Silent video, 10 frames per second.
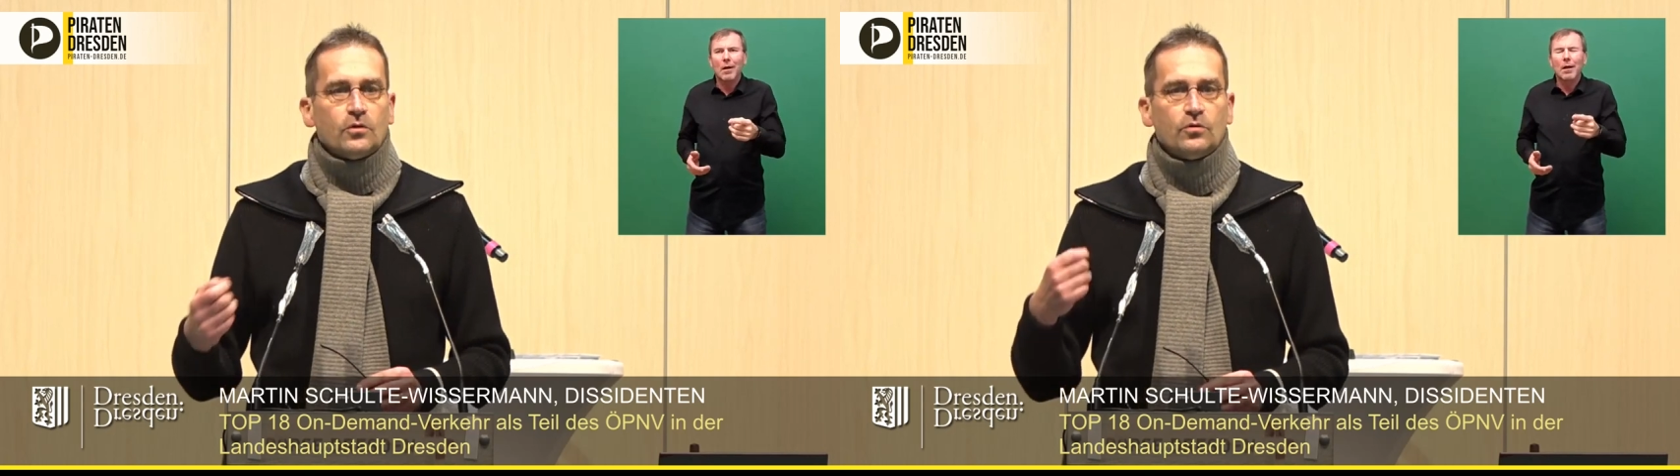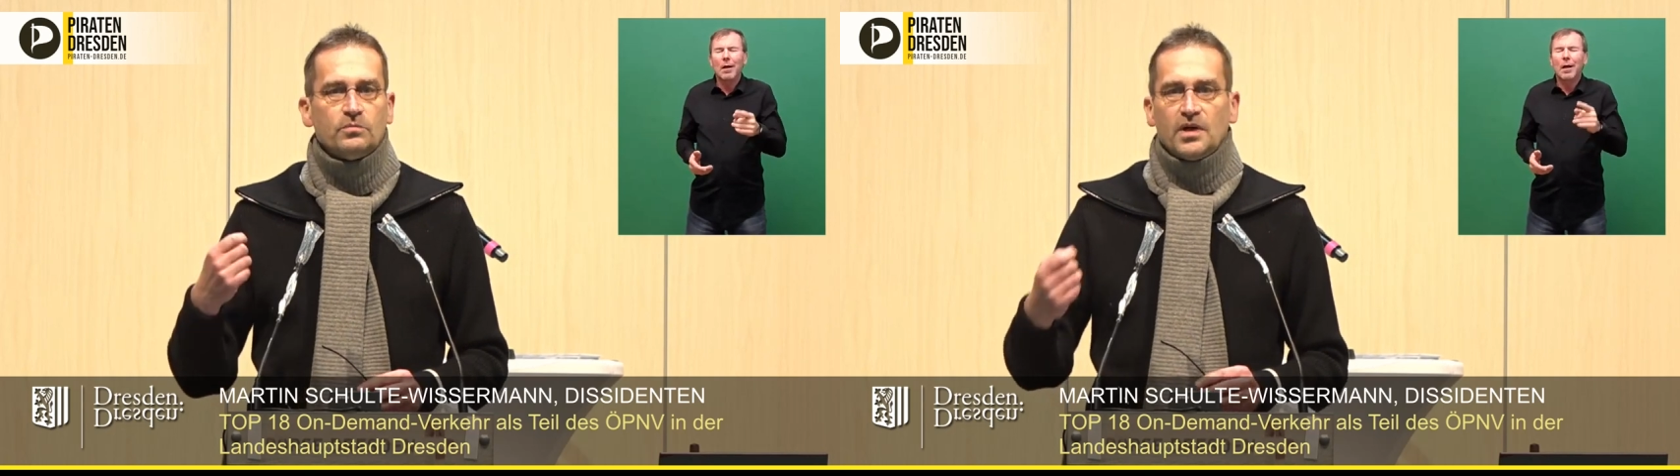
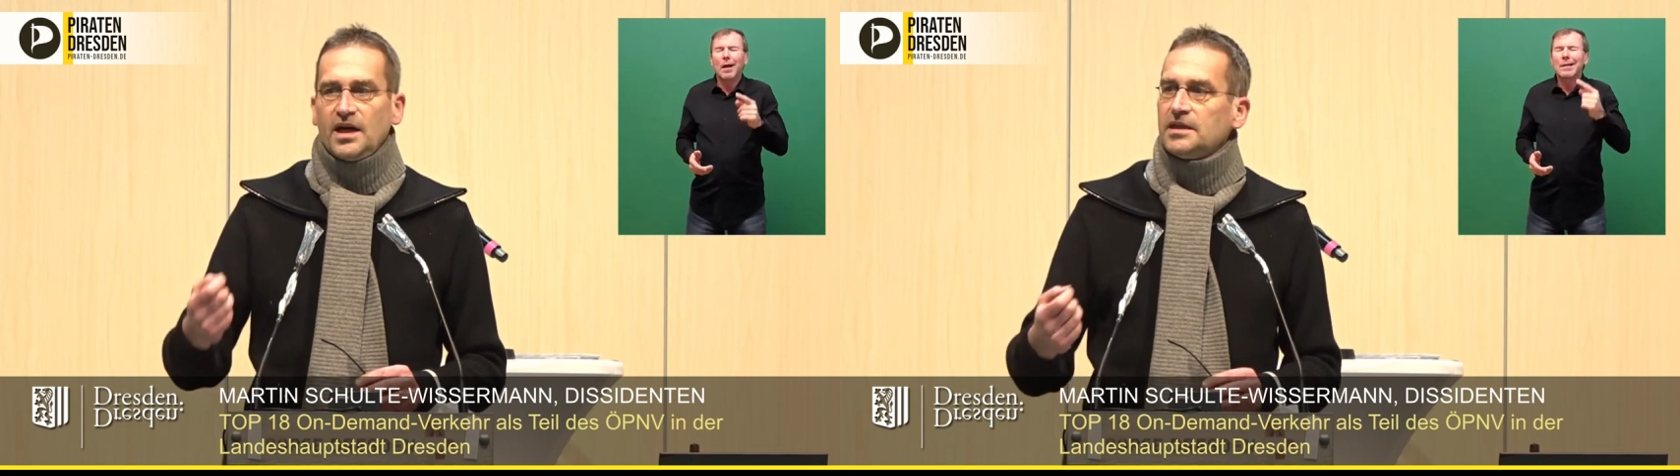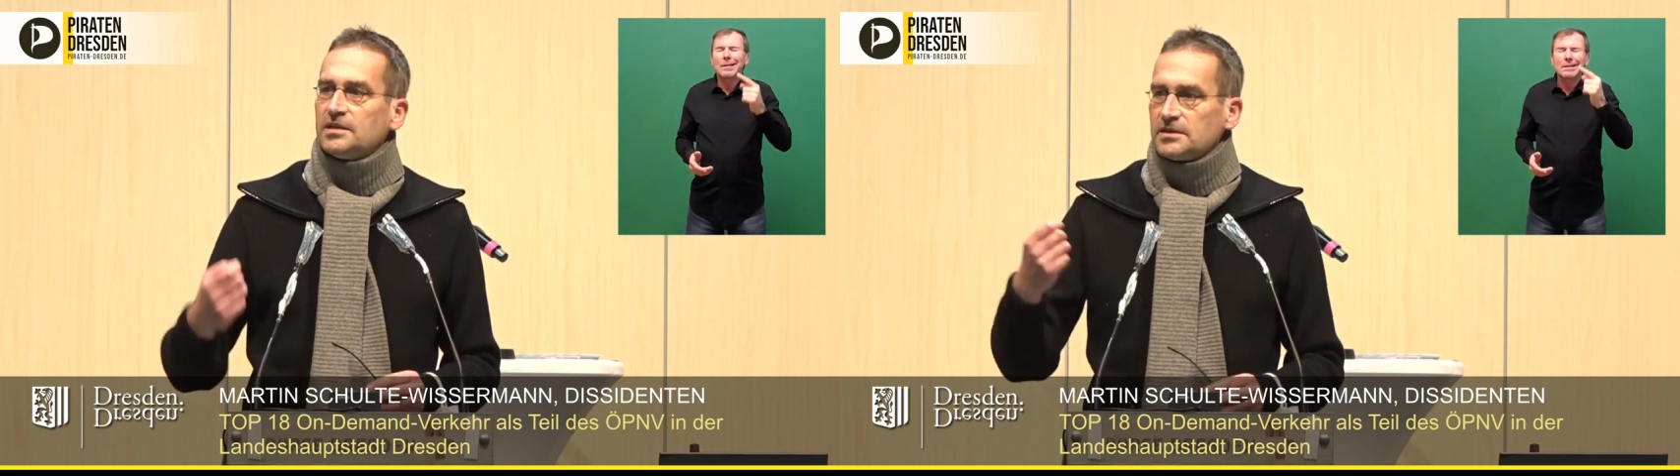um
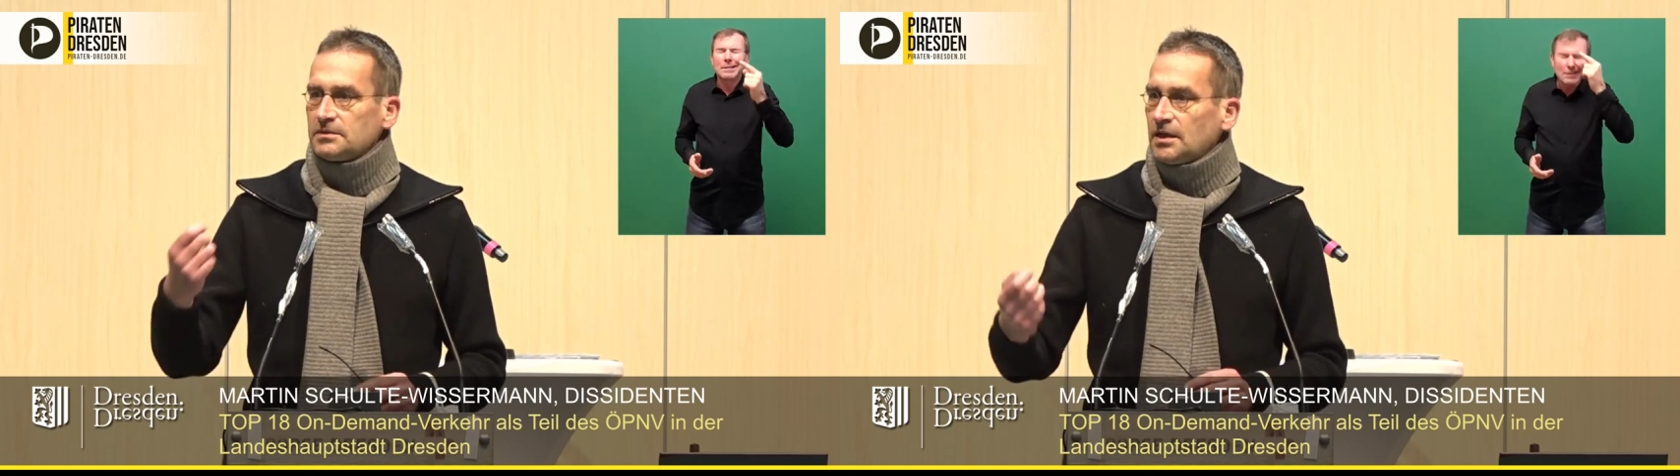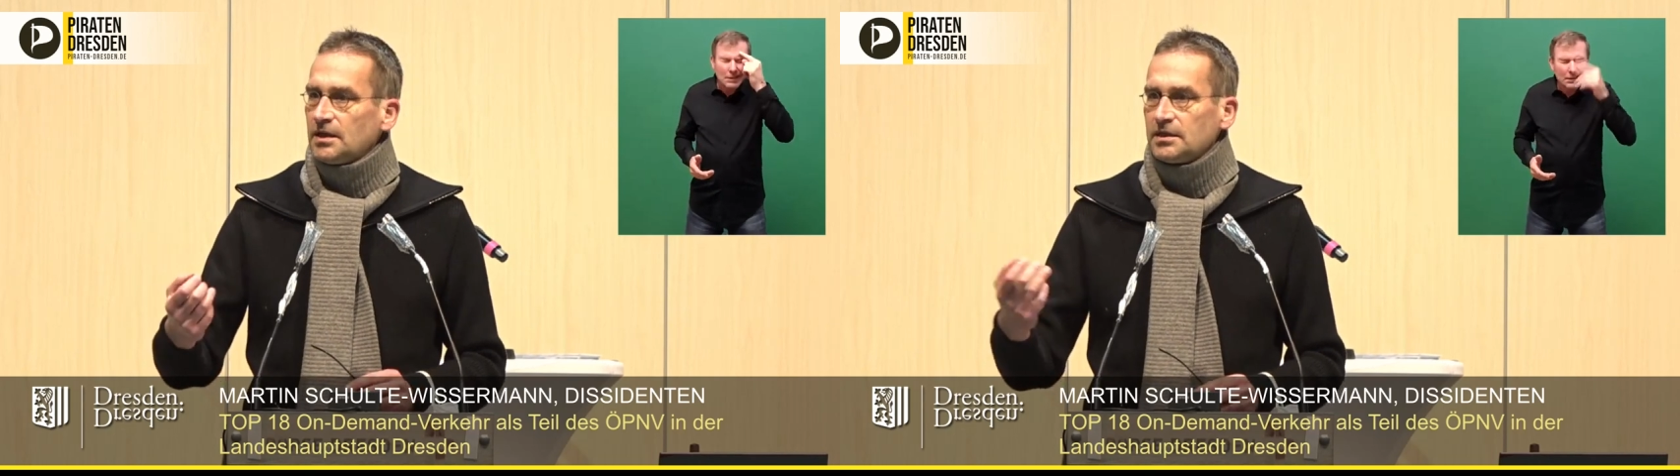eine
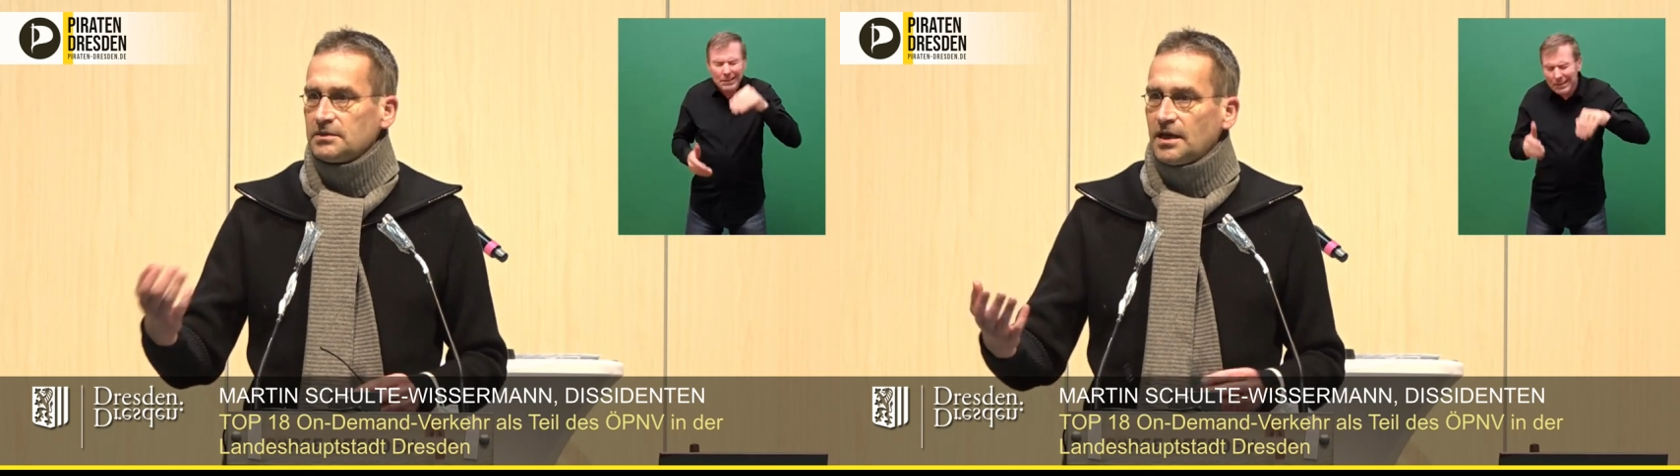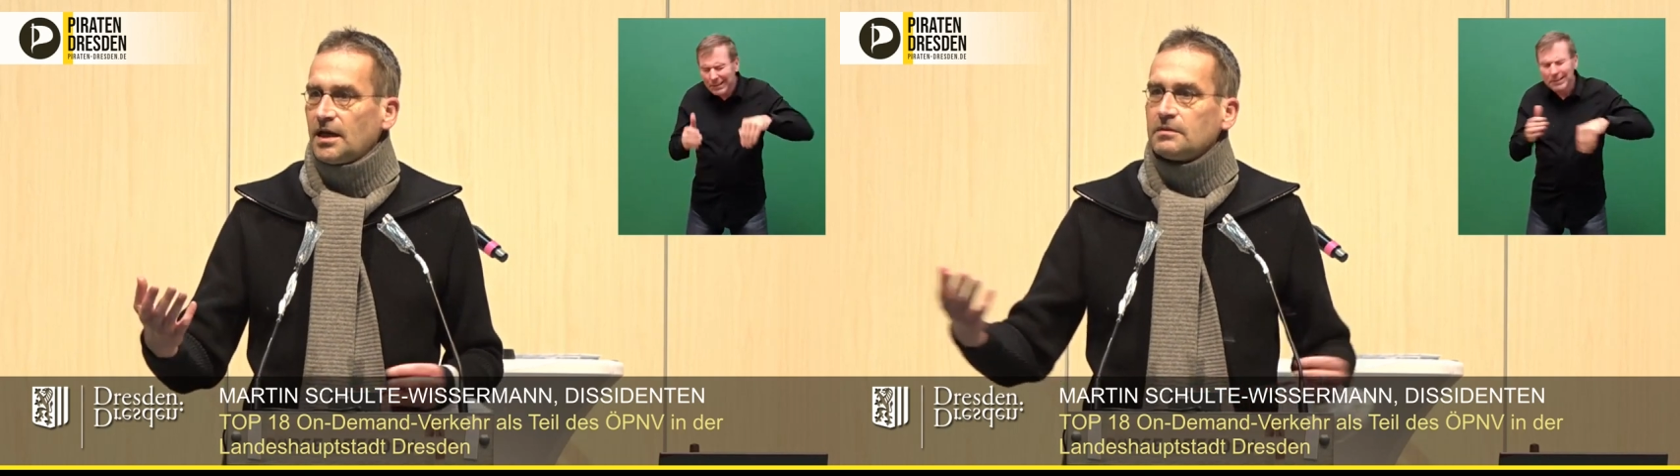äh,
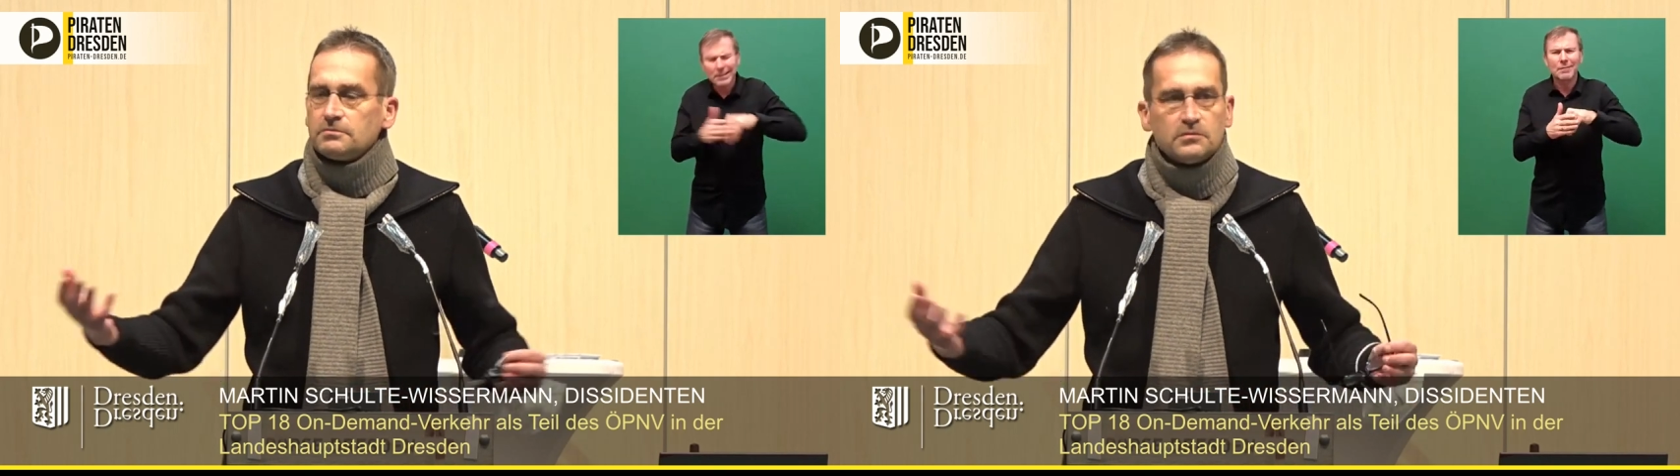ja,